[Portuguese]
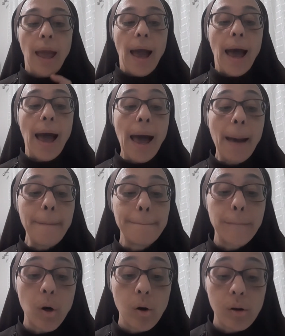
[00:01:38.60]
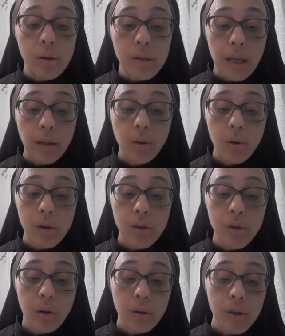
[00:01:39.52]
Após a
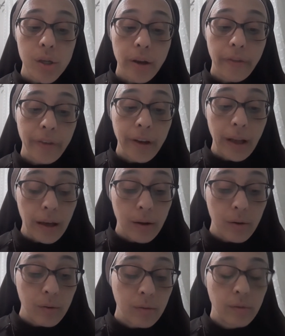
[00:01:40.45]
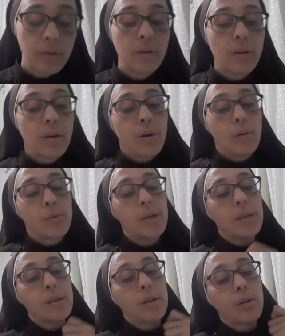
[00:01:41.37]
doxologia final, o
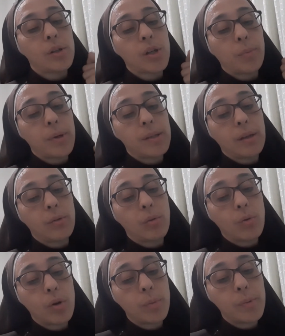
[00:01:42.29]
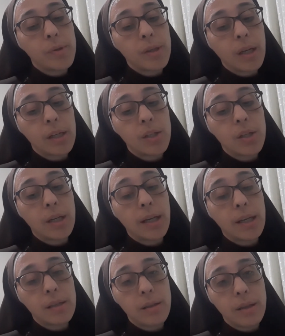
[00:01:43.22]
sacerdote apresenta o corpo e o sangue de
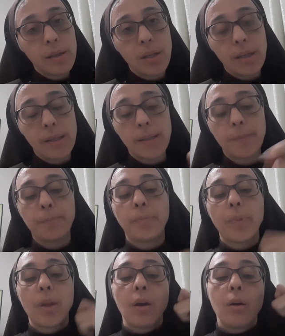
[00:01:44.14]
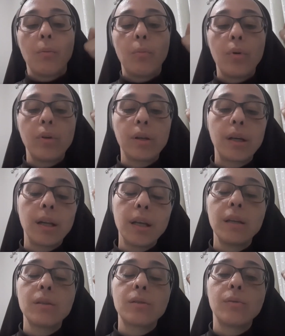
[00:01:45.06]
Cristo e diz: Por
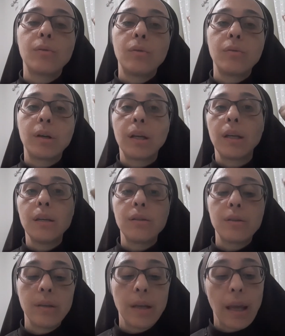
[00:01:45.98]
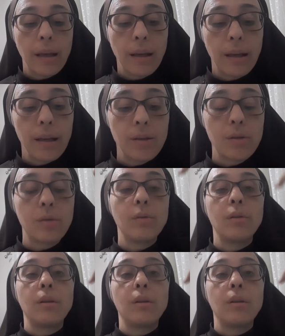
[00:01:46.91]
Cristo, com Cristo e em Cristo.